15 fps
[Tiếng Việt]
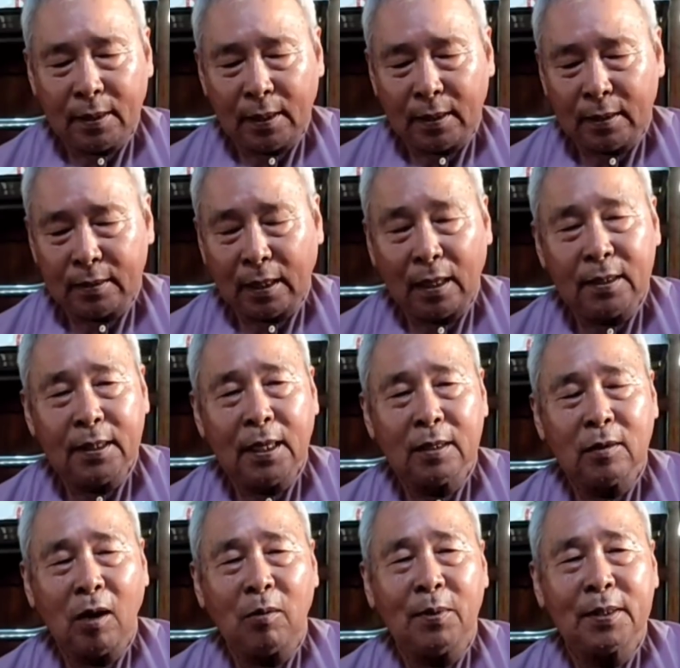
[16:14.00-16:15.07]
thì tự
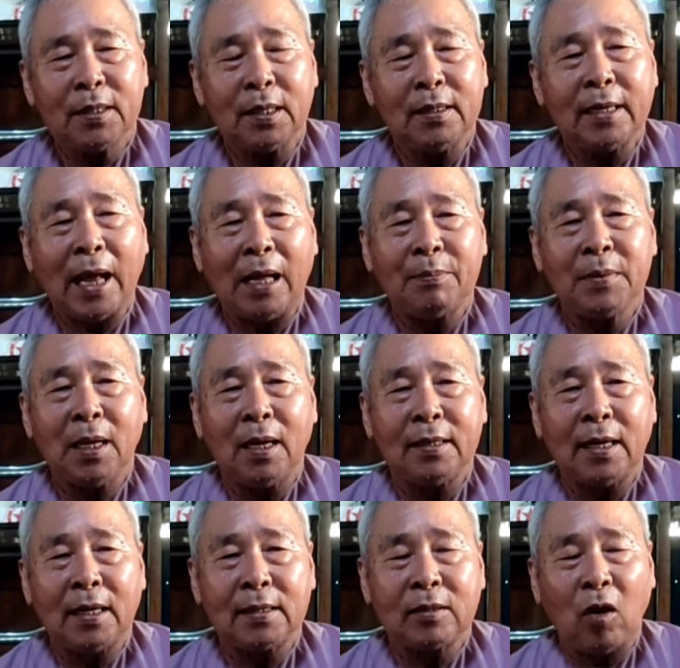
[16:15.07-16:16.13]
nhiên có một cái sự cảm
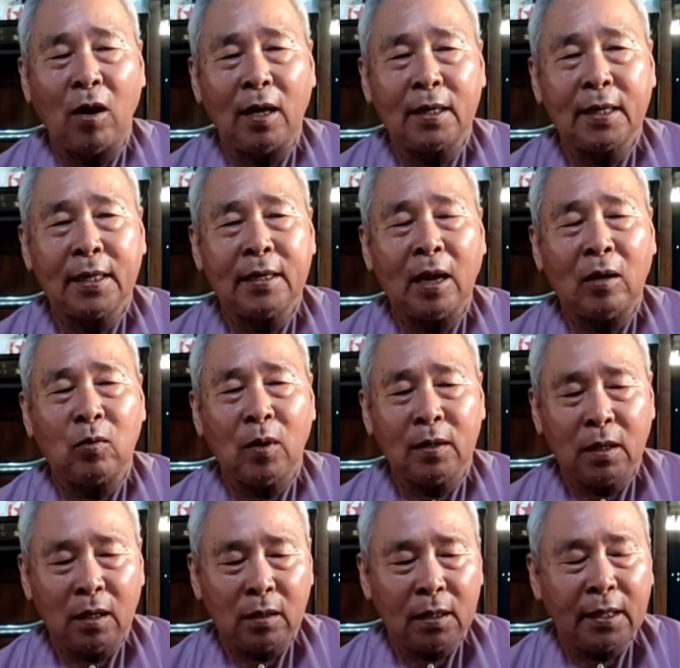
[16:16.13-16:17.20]
dời rằng toàn cái đoàn
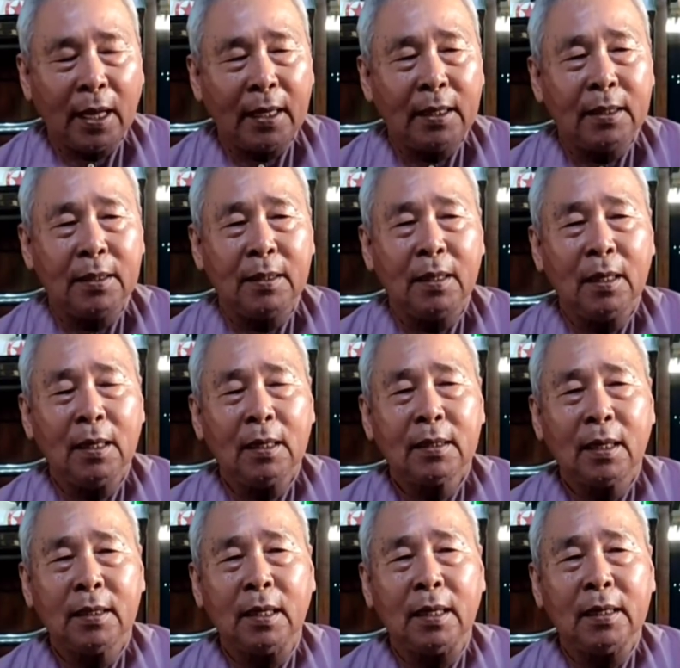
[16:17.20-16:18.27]
quân đó nó thấy
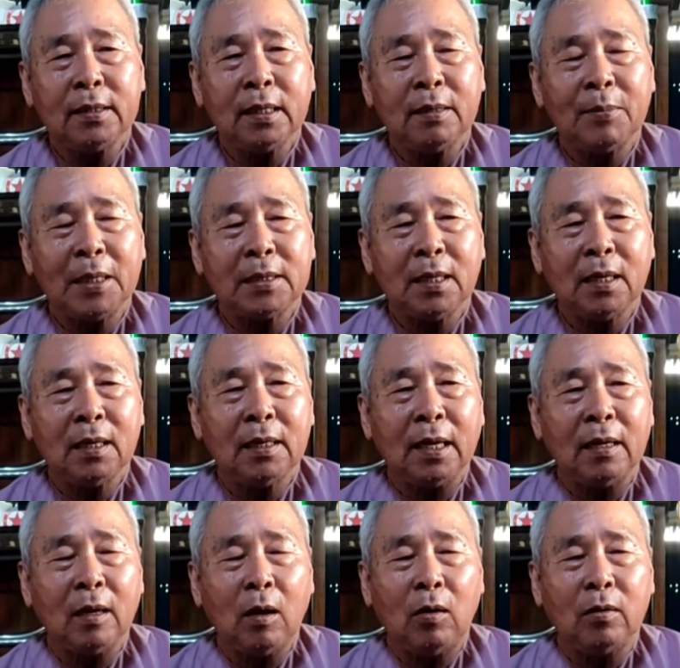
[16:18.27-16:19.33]
cái vị ma sư
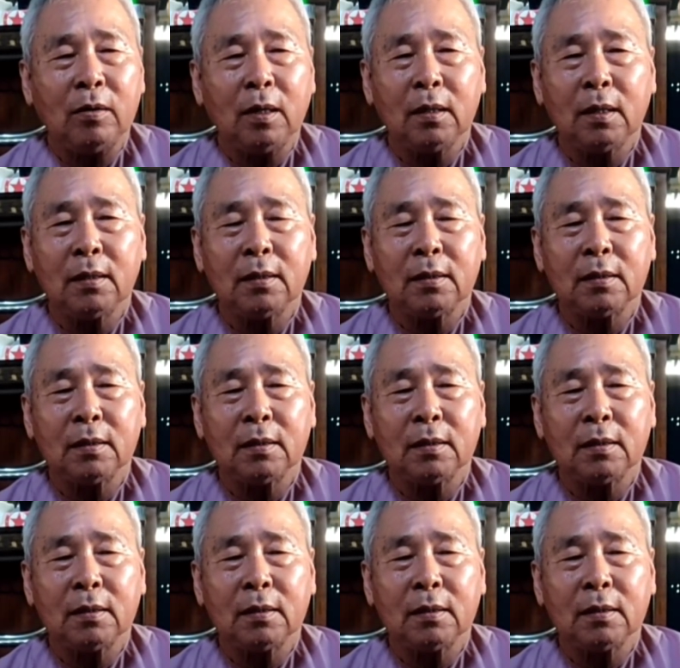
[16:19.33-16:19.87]
này ngồi đó